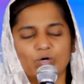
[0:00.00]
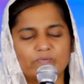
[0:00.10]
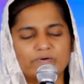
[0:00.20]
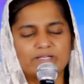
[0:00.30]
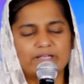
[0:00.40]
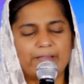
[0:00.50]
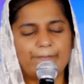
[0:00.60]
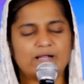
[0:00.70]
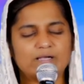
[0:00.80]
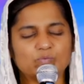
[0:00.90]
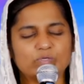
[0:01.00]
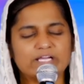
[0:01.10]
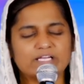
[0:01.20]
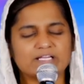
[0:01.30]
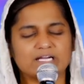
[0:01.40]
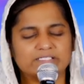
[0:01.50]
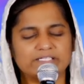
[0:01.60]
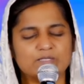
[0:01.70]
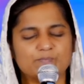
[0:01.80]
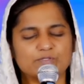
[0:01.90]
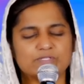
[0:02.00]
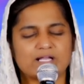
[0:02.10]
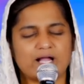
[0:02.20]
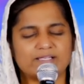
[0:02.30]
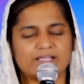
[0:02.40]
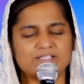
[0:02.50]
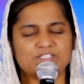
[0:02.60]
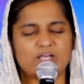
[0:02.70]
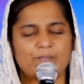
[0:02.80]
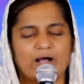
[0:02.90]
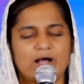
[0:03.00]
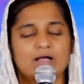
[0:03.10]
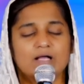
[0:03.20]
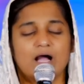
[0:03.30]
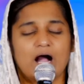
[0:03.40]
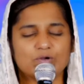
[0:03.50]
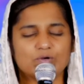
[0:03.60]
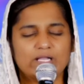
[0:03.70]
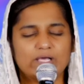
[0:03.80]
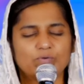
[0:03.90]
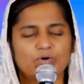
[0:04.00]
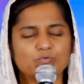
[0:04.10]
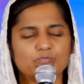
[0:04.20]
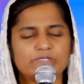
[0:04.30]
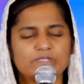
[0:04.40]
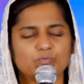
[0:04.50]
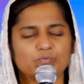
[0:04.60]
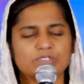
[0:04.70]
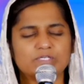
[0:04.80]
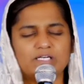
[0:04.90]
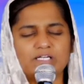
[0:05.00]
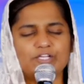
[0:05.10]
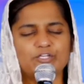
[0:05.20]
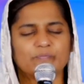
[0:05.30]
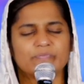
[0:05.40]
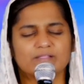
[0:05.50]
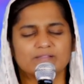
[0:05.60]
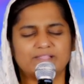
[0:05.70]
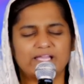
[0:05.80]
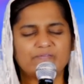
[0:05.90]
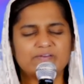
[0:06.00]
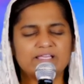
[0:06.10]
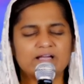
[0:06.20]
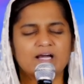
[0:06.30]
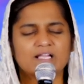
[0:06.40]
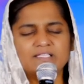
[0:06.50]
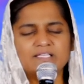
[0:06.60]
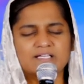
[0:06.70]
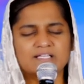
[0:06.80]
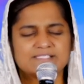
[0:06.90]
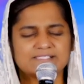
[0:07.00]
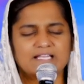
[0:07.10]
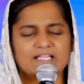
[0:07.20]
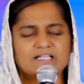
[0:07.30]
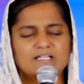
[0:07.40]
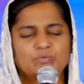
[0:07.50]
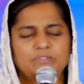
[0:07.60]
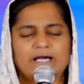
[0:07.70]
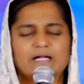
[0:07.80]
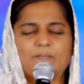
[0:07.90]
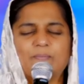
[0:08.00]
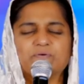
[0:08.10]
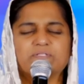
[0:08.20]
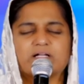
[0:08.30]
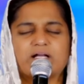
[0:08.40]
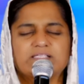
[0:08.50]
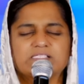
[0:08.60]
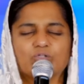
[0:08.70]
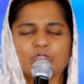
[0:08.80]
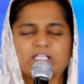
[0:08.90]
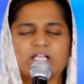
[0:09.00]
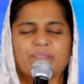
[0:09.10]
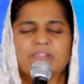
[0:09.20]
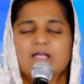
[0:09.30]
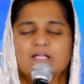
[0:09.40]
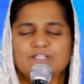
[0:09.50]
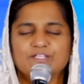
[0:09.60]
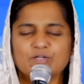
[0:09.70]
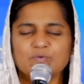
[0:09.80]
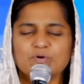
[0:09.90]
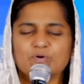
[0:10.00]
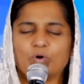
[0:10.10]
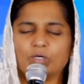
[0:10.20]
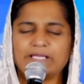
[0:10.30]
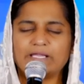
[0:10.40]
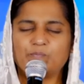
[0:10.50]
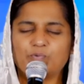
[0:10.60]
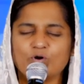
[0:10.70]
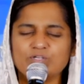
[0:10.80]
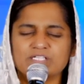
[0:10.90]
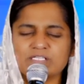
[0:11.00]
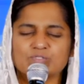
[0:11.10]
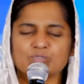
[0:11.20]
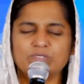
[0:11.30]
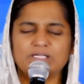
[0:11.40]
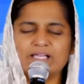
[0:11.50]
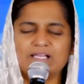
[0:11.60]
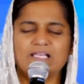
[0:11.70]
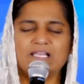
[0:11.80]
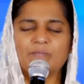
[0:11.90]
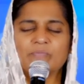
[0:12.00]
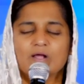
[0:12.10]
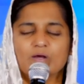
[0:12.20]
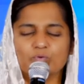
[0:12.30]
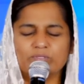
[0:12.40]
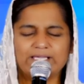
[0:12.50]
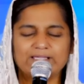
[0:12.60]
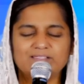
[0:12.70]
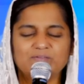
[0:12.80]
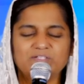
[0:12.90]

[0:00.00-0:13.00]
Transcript: ஒவ்வொரு நேபாள் ஊழியர்களை கட்டி எழுப்புவதற்காய் நன்றி அப்பா அங்குள்ள ஒவ்வொரு ஊர்களையும் தேவனை ஆராதிக்கிற ஸ்தலங்கள் உண்டாக்கப்படுவதற்காய் ஸ்தோத்திரம் இரும்பு கோட்டை போன்ற சூழ்நிலைகள் எல்லாம் உடைந்து